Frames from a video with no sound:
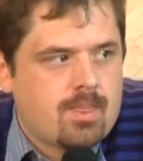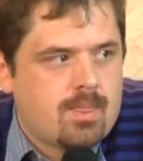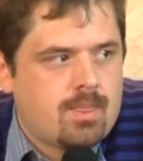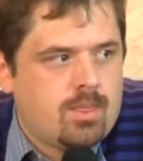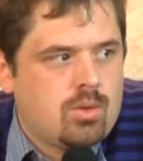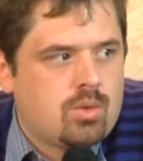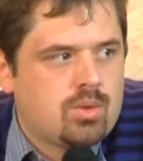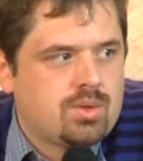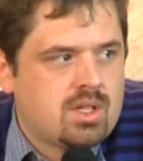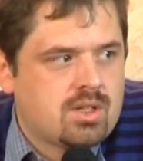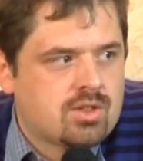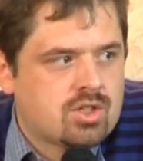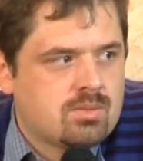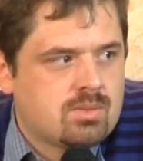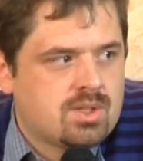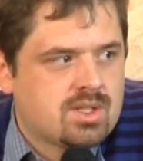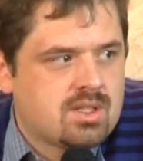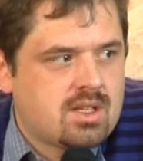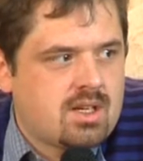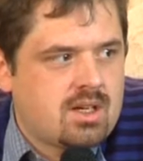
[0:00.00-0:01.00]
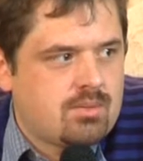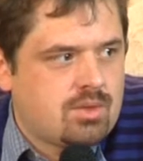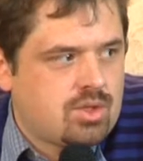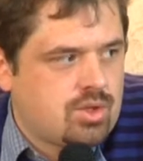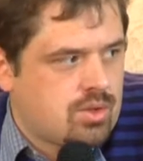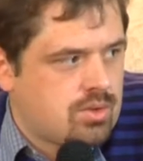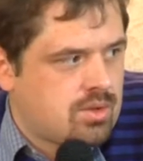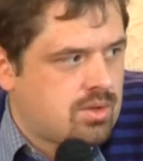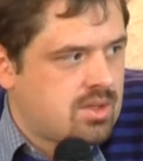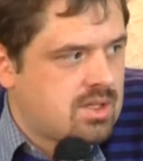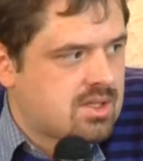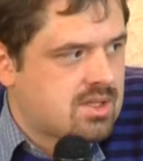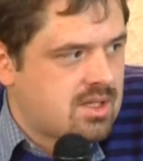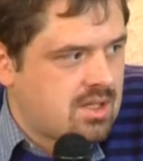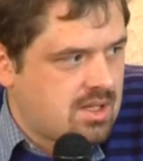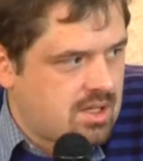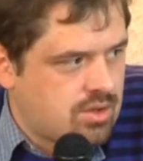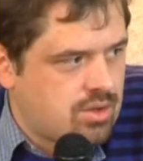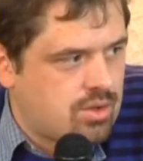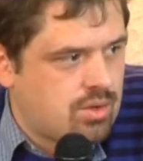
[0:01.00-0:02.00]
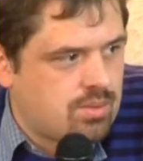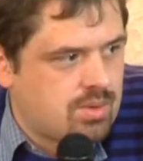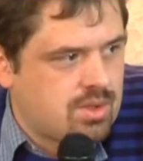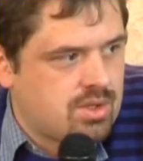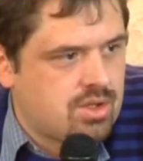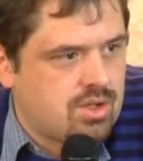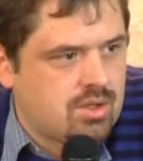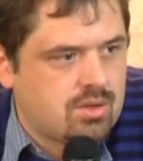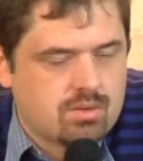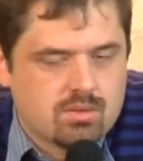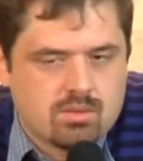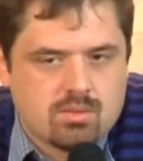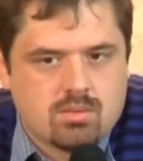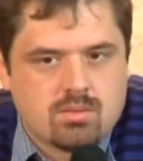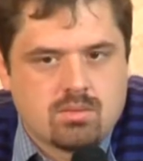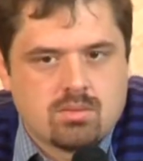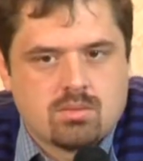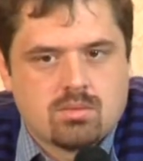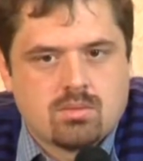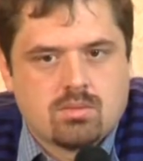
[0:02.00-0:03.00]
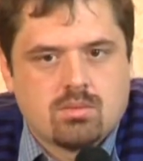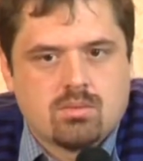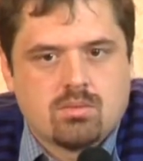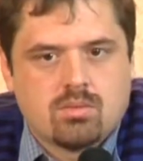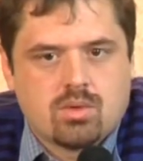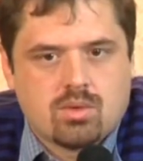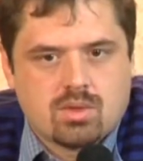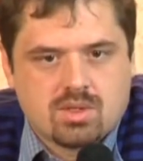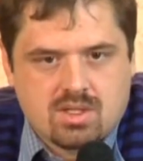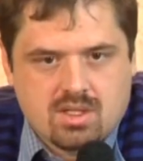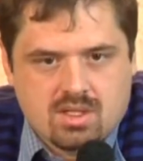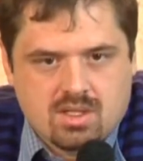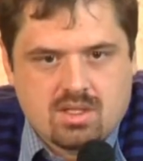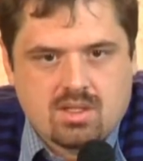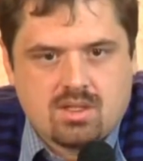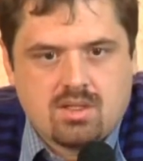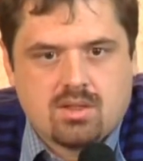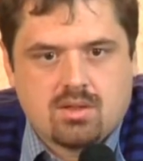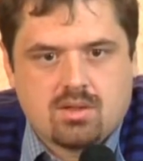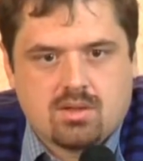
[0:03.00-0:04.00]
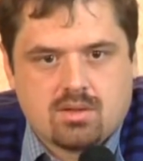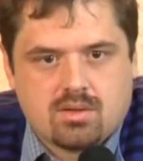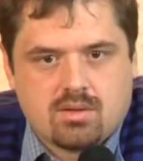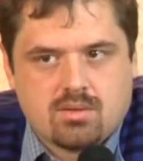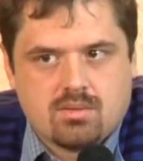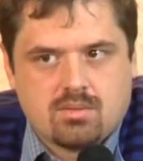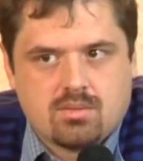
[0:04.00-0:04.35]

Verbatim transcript: но также мы знаем еще настоящую причину. Бог сохранил их.